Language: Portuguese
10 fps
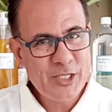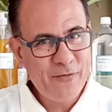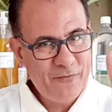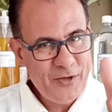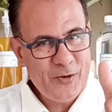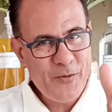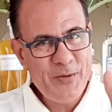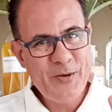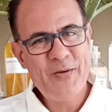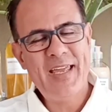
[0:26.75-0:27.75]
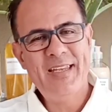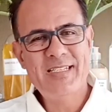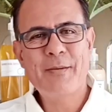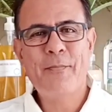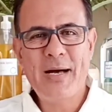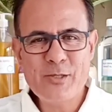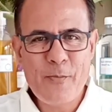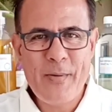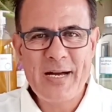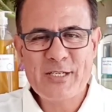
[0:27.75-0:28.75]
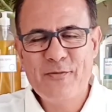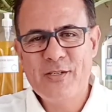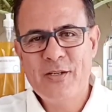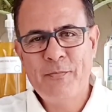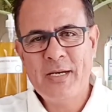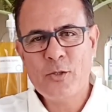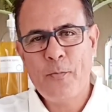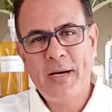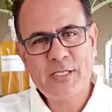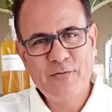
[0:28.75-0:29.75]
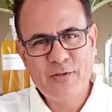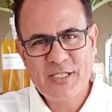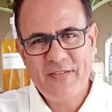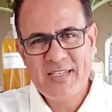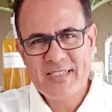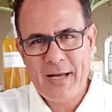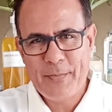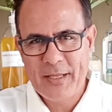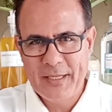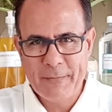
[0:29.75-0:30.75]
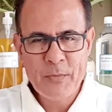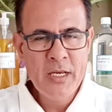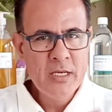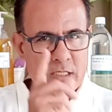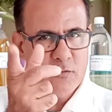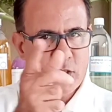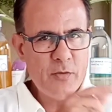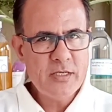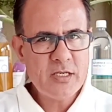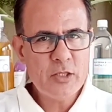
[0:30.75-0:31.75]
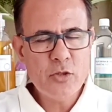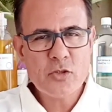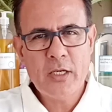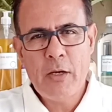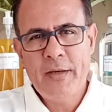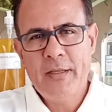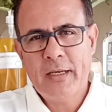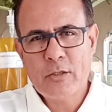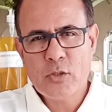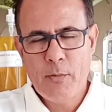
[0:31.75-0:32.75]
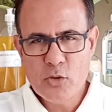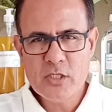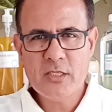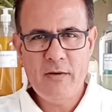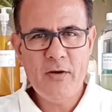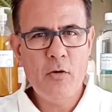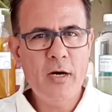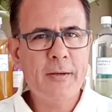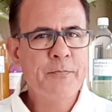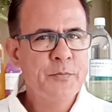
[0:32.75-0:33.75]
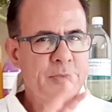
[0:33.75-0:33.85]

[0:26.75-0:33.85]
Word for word: Então fique comigo que é nesse passo a passo, passo a passo que você vai estar aprendendo. Se você não é inscrito no nosso canal ainda, Cabo Sabão, se inscreva agora.